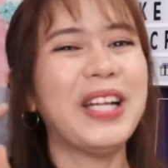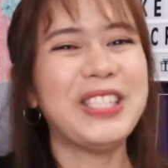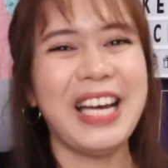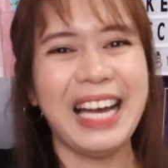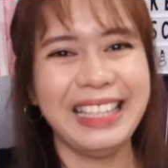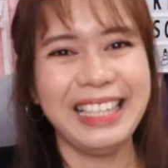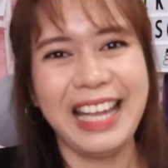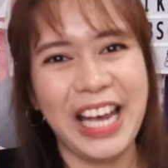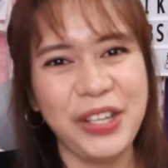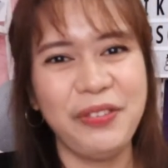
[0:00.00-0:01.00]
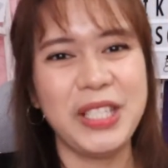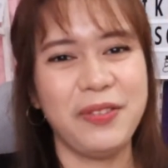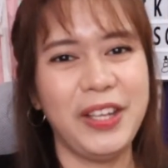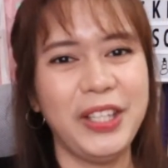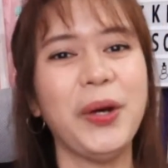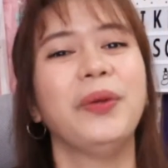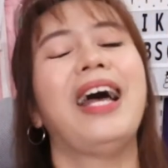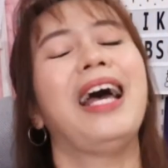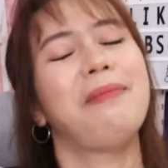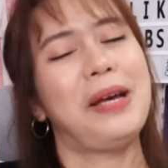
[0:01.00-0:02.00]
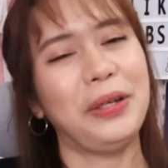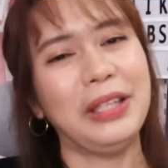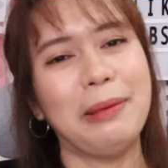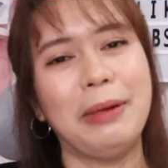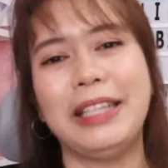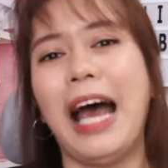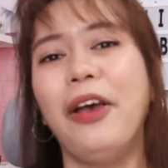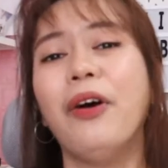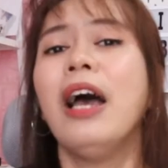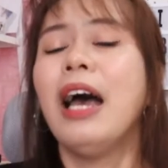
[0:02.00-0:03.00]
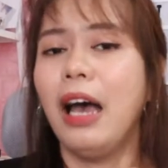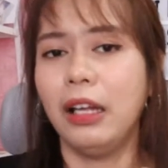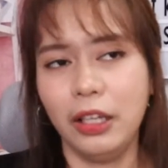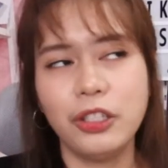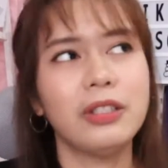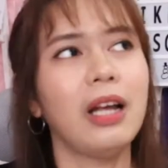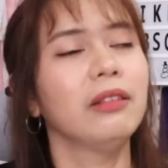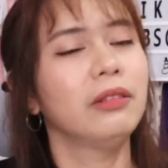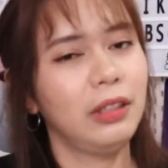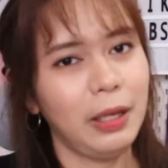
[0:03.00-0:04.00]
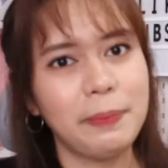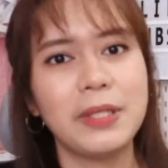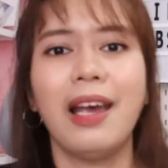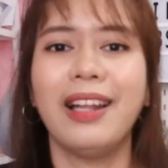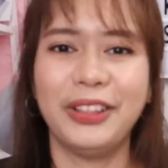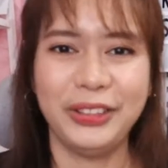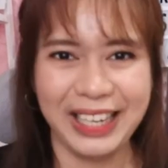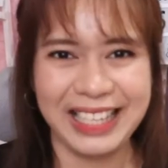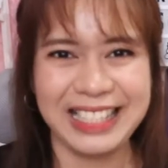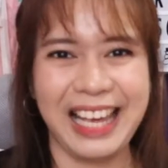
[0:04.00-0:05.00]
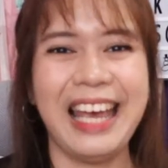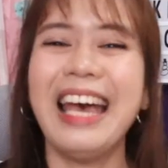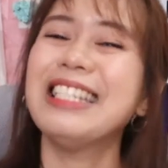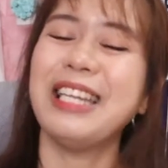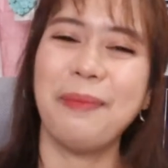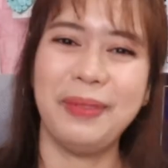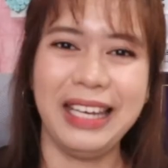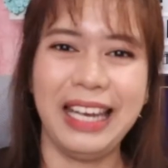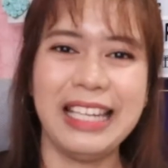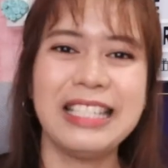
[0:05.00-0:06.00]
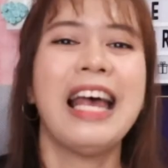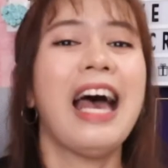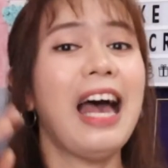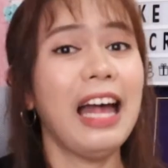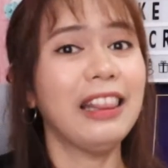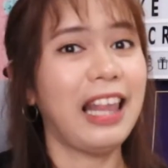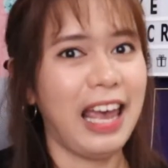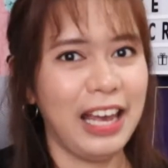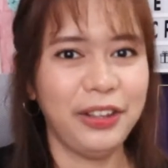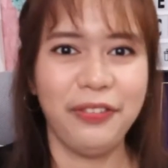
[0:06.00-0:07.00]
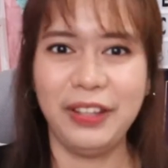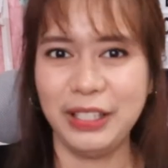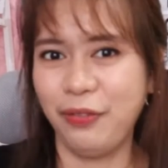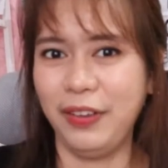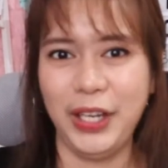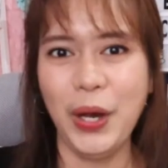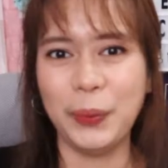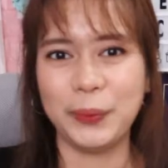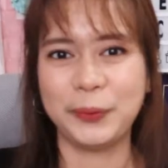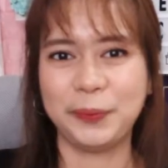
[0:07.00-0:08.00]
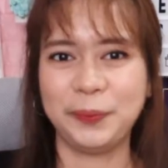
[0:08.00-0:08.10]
watch until the end of this video dahil meron na naman tayong additional tips and tricks kay SM Tickets at the end of this video.